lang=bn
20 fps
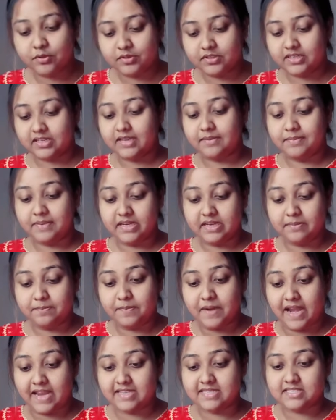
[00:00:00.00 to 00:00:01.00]
আমাদেরকে এটার
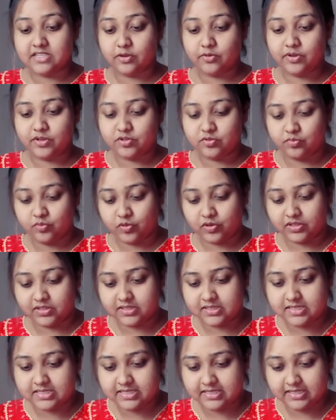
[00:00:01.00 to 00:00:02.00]
প্রাইসটাও একটু বলে
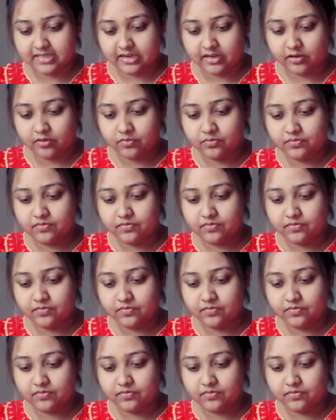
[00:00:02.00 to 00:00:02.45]
দিচ্ছি দাঁড়াও